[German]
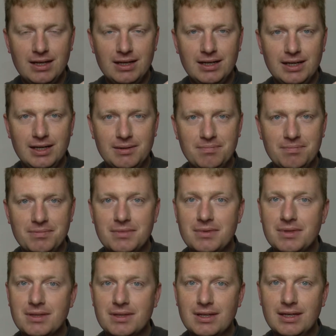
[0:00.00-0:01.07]
Ähm,
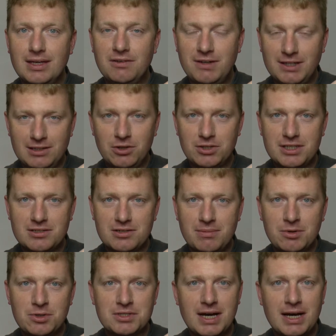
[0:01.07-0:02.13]
ich werde die Leuchte jetzt noch
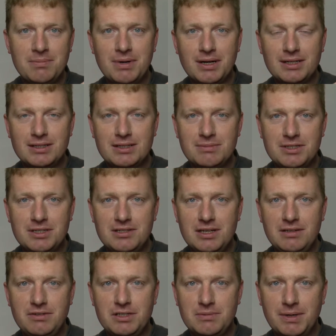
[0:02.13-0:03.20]
einmal kurz einpacken, damit Sie
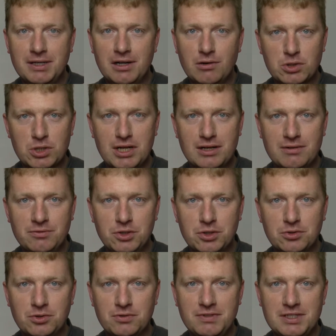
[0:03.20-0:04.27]
sehen, wie sie bei Ihnen aufschlagen
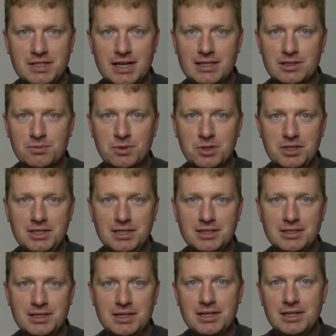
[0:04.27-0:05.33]
wird und wie Sie alles
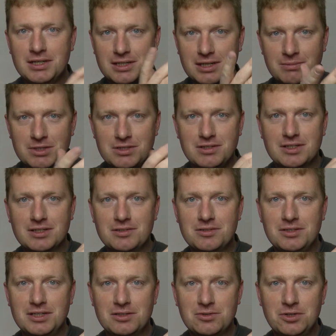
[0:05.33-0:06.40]
montieren, damit Sie
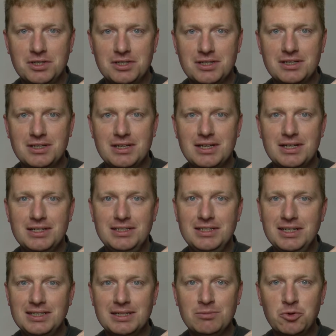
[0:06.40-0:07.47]
sie natürlich
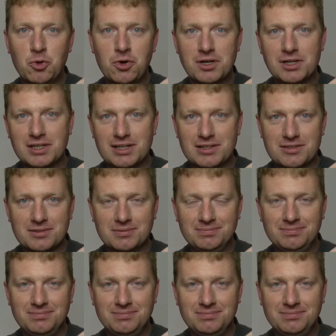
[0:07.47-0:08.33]
nicht im Dunkeln lassen.